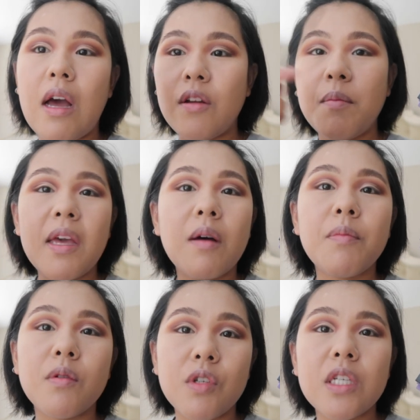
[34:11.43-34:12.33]

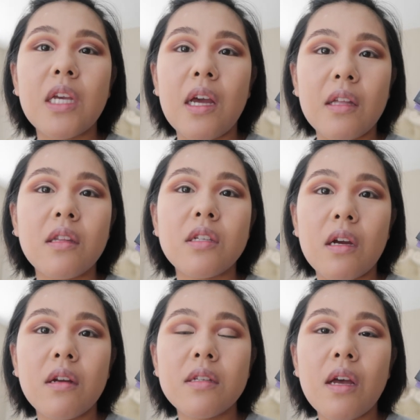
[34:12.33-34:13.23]
メイクアップの事件あったじゃ
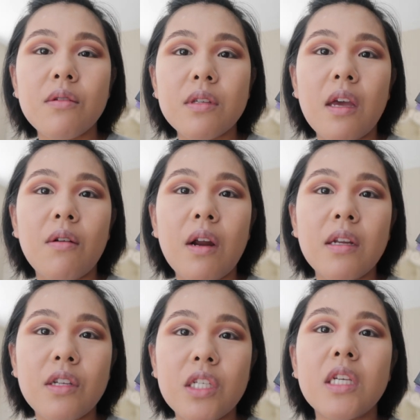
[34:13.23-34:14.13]
ん、
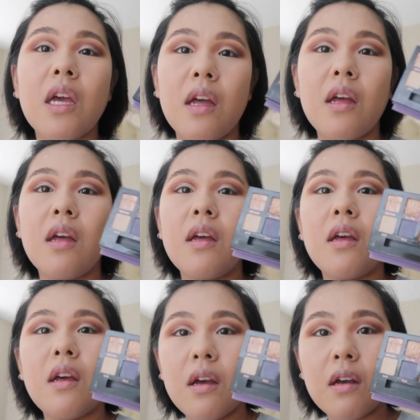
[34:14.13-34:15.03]
サウスカロライナ事件
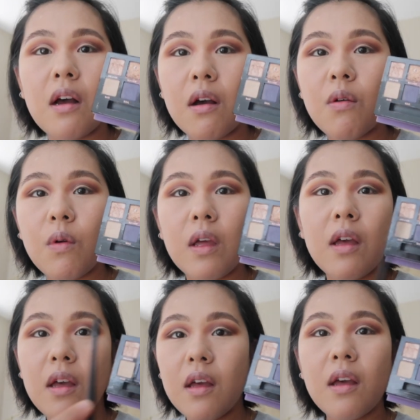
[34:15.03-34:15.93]
が。これ